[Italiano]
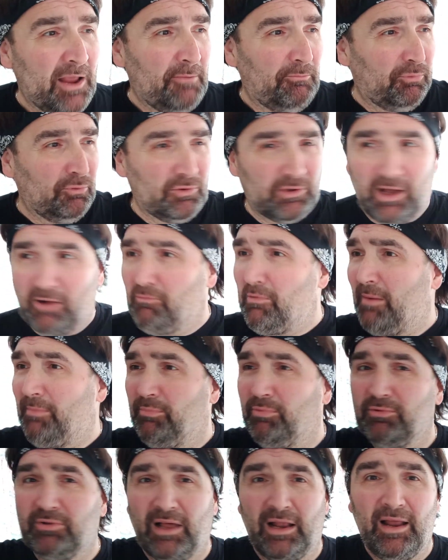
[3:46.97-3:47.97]
Punta qua,
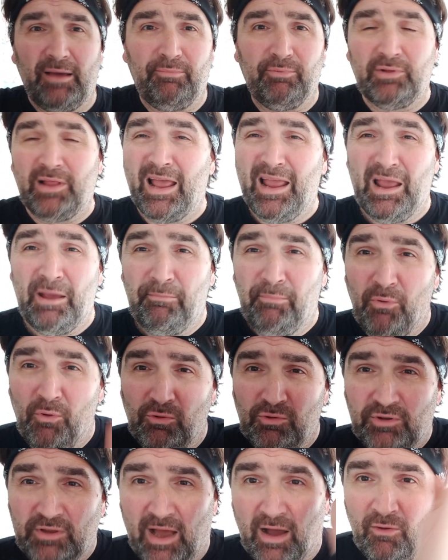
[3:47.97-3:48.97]
punta là, punta,
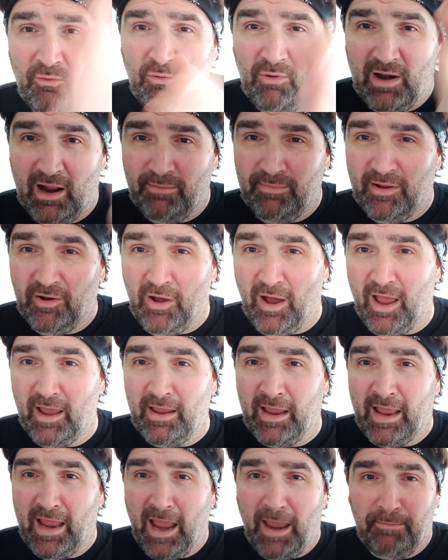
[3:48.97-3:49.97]
punta una almeno
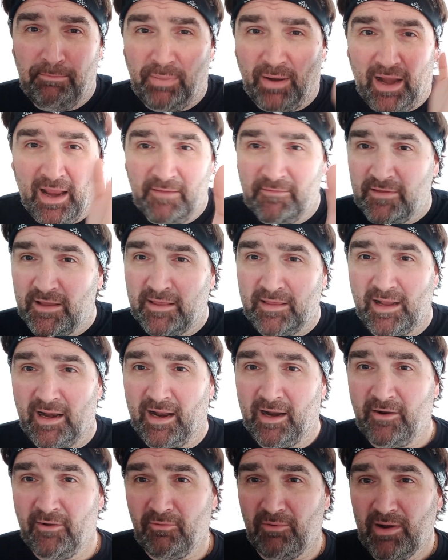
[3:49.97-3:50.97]
e, e,
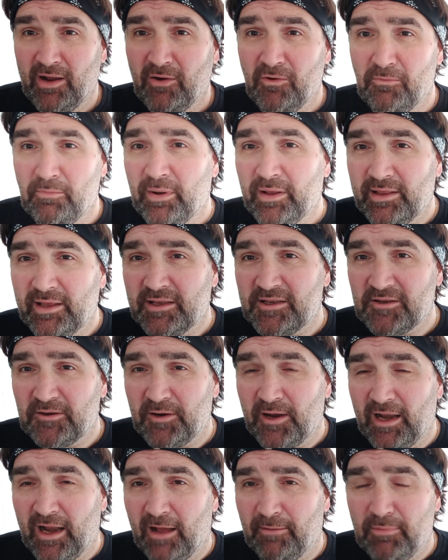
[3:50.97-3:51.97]
prenditela, no? Quella
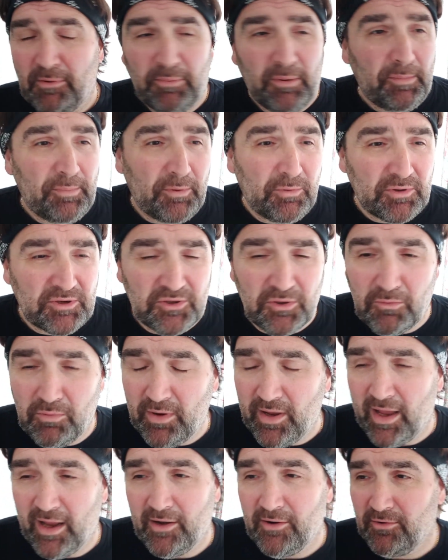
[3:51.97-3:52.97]
competizione là, ma proprio questo
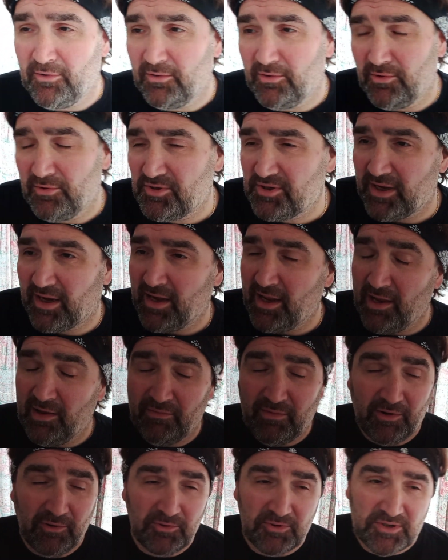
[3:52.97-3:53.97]
qui no, non ci
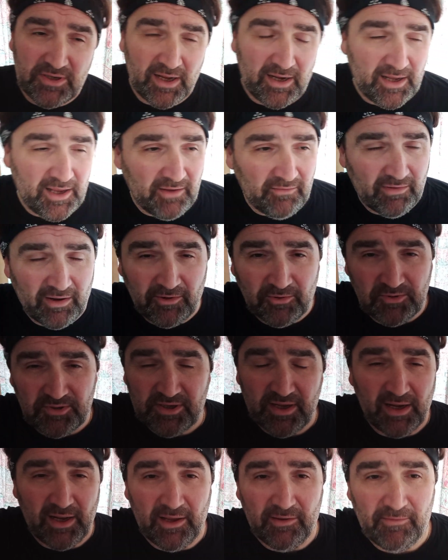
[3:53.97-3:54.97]
arriva, non ci arriva, non ci
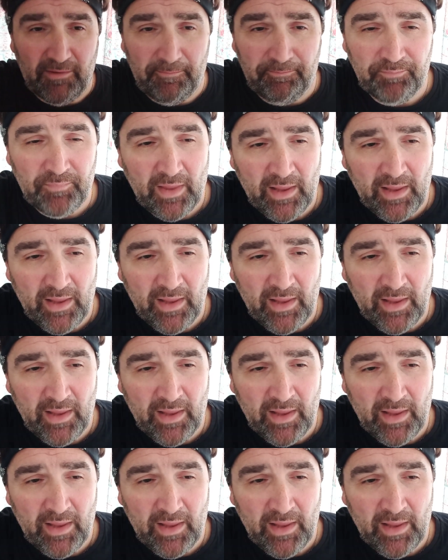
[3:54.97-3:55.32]
arriva.